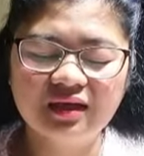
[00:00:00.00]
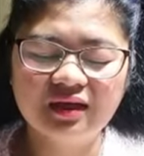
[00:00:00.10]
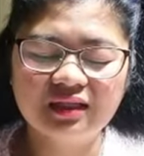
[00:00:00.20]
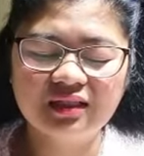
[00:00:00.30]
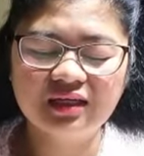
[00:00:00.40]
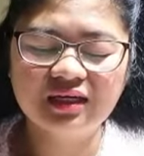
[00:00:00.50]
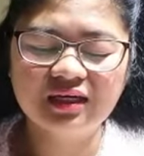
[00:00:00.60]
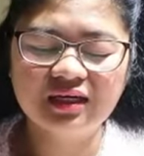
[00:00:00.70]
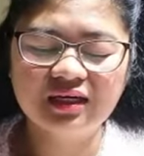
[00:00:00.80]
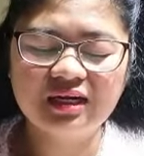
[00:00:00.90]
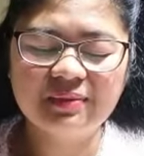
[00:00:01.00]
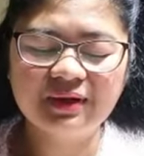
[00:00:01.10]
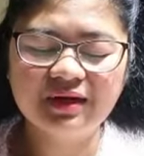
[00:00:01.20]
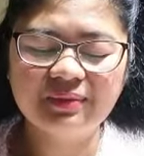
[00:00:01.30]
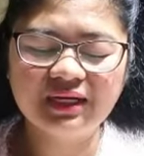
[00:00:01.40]
At uh,
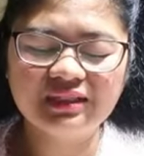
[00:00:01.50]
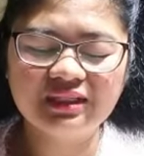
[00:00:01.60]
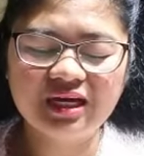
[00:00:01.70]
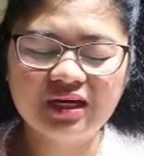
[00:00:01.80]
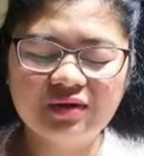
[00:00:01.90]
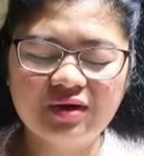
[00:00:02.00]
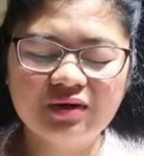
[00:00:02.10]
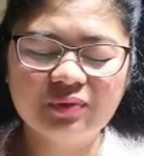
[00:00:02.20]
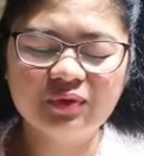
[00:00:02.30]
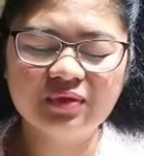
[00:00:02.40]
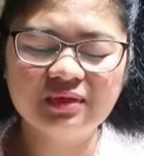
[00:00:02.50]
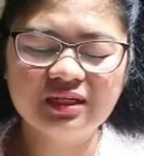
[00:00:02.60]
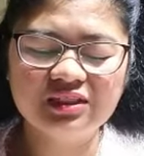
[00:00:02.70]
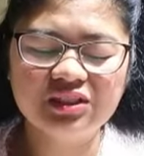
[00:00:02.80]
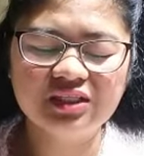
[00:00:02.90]
napakabait niya. Araw-araw po kami
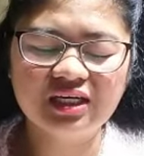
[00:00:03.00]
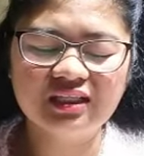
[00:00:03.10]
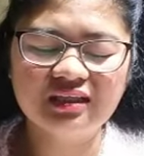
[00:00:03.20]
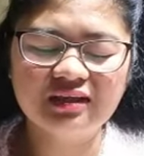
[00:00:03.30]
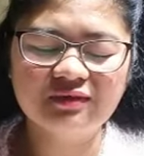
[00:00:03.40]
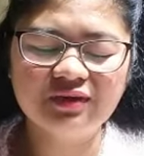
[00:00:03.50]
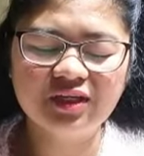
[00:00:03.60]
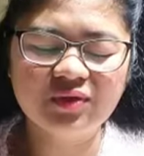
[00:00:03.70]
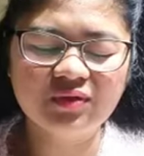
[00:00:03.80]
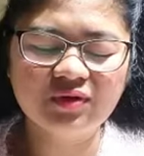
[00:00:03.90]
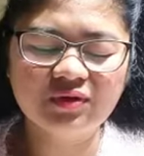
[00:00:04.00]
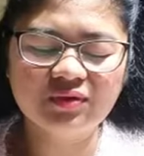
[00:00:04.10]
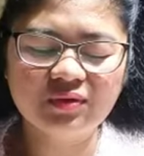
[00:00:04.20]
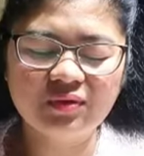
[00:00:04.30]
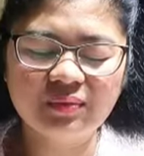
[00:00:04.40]
nagchat-chat at nag-video call
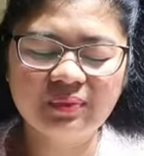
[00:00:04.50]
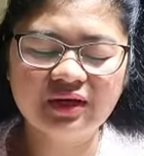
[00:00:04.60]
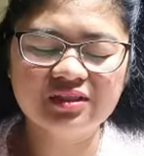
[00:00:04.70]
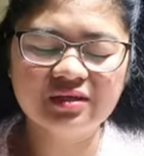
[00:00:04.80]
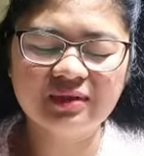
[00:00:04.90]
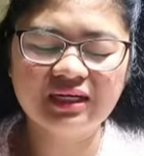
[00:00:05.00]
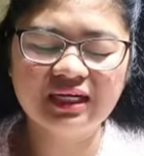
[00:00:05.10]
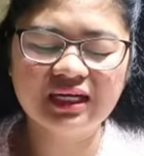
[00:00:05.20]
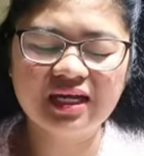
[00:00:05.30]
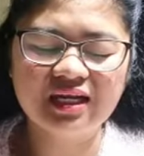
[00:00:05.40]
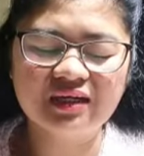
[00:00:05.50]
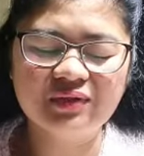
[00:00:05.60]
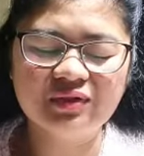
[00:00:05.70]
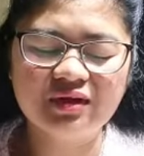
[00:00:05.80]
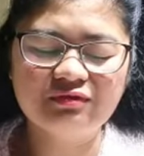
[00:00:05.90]
compare sa mga nakilala
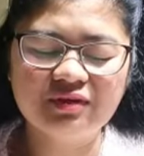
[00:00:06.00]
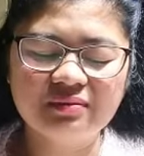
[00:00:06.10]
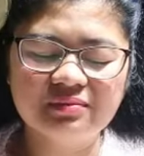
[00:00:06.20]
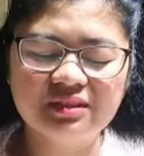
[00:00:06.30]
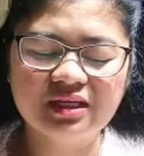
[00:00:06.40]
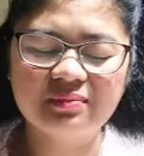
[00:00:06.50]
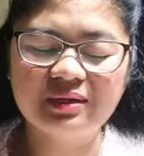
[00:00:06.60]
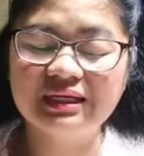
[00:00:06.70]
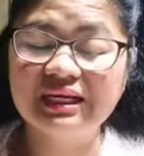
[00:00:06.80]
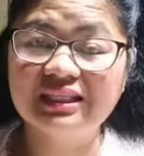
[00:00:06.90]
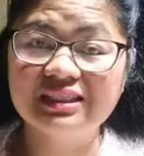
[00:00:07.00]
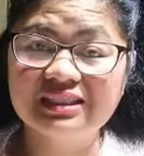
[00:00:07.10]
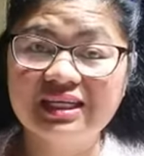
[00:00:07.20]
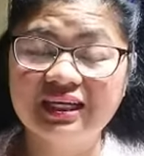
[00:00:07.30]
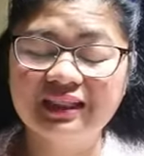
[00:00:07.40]
ko na afam sa ibang dating
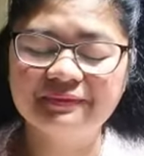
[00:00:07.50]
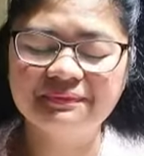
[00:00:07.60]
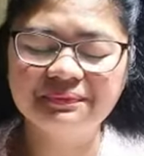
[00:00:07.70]
site.